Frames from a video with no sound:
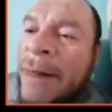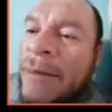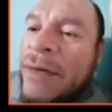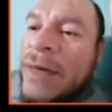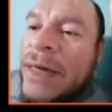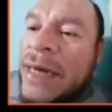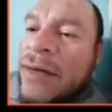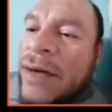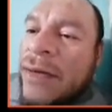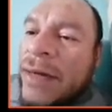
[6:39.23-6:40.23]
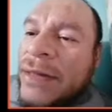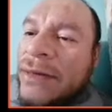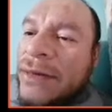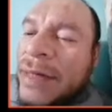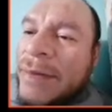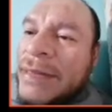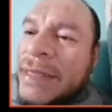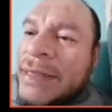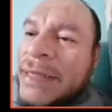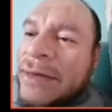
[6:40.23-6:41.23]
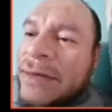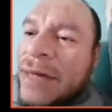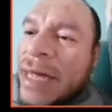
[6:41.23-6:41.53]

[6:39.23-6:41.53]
Muy bien, el número 4, ¿qué me están diciendo?